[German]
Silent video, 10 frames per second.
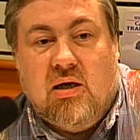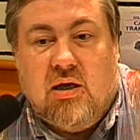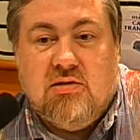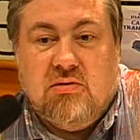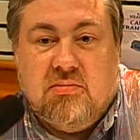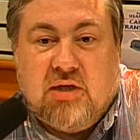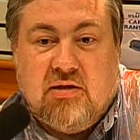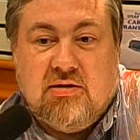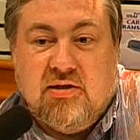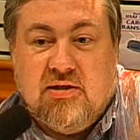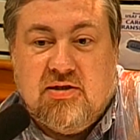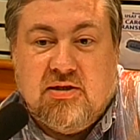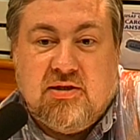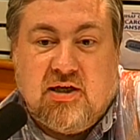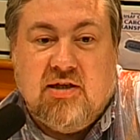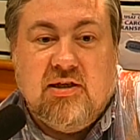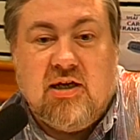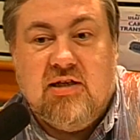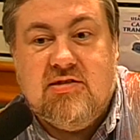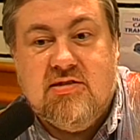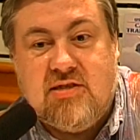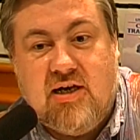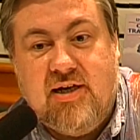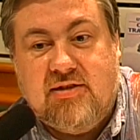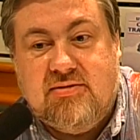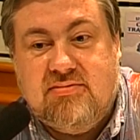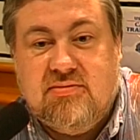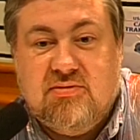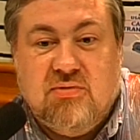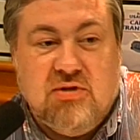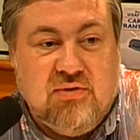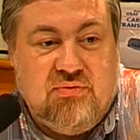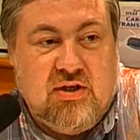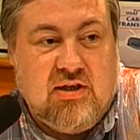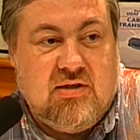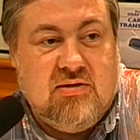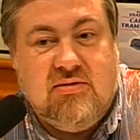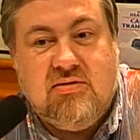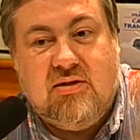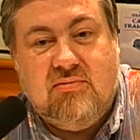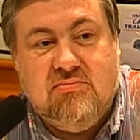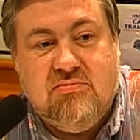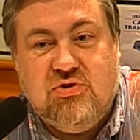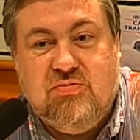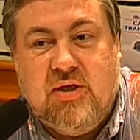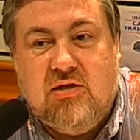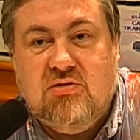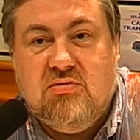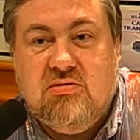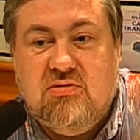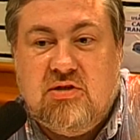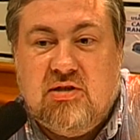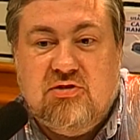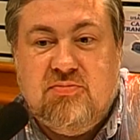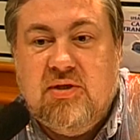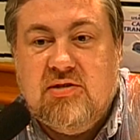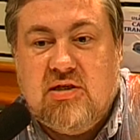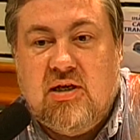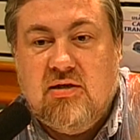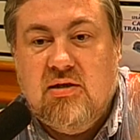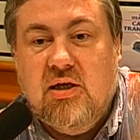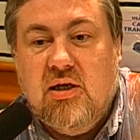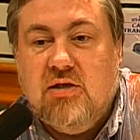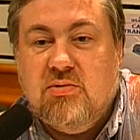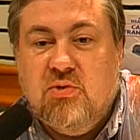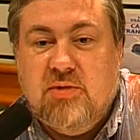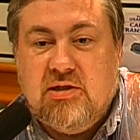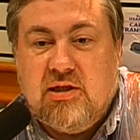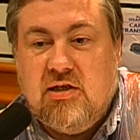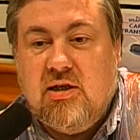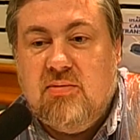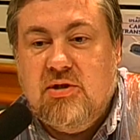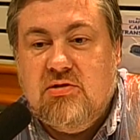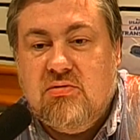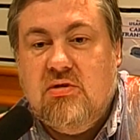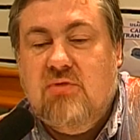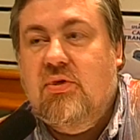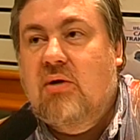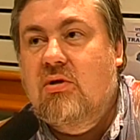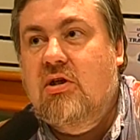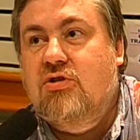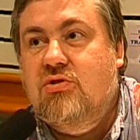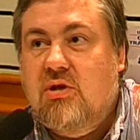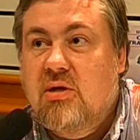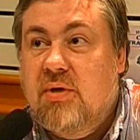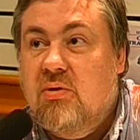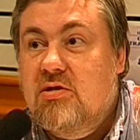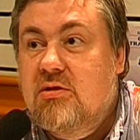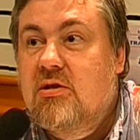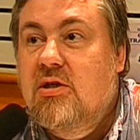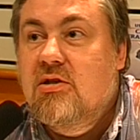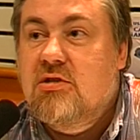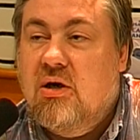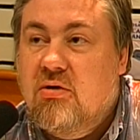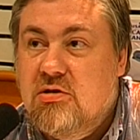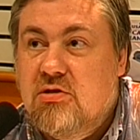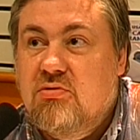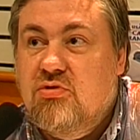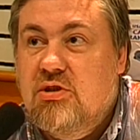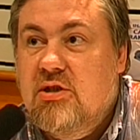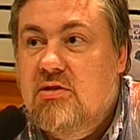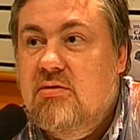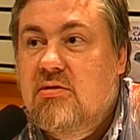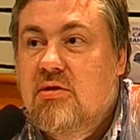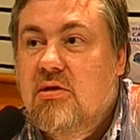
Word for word: Also im Jan, ja, in der ganzen Zeit ungefähr schwer kann ich schwer sagen. Also momentan habe ich so ungefähr 100 Stück gebaute zu Hause zu stehen